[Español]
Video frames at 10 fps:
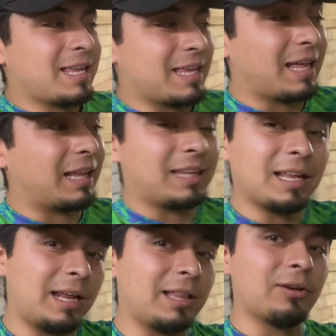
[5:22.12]
ya
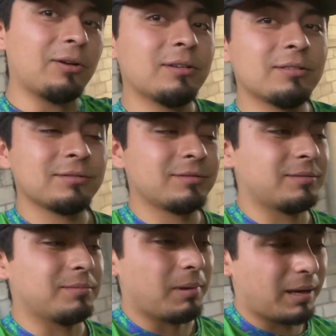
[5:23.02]
teniéndolo
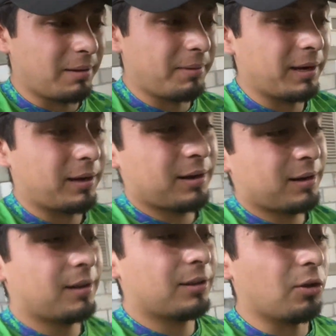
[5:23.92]
van a ver
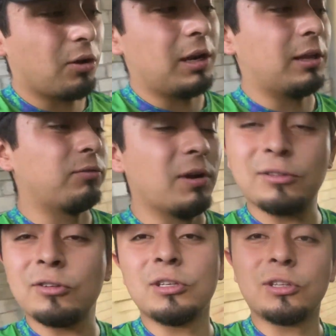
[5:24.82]
todo el
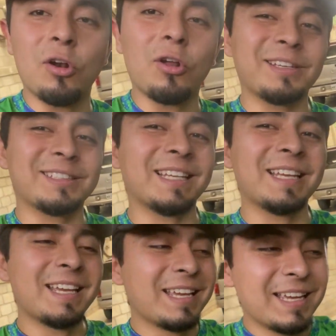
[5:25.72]
esfuerzo y todo lo que se,
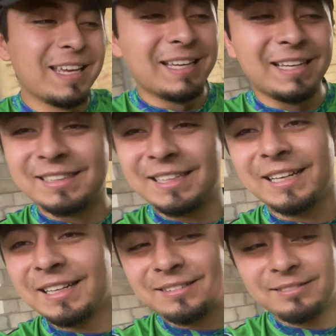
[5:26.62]
que se
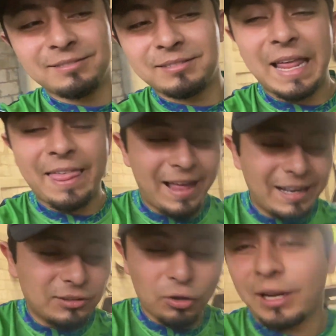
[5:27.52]
le da el
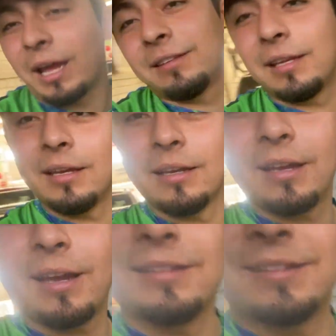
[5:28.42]
torque a este,
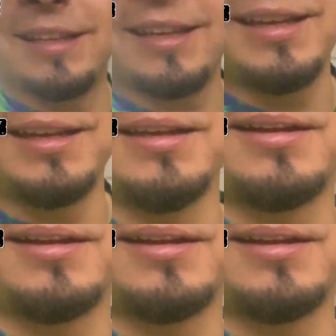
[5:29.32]
a este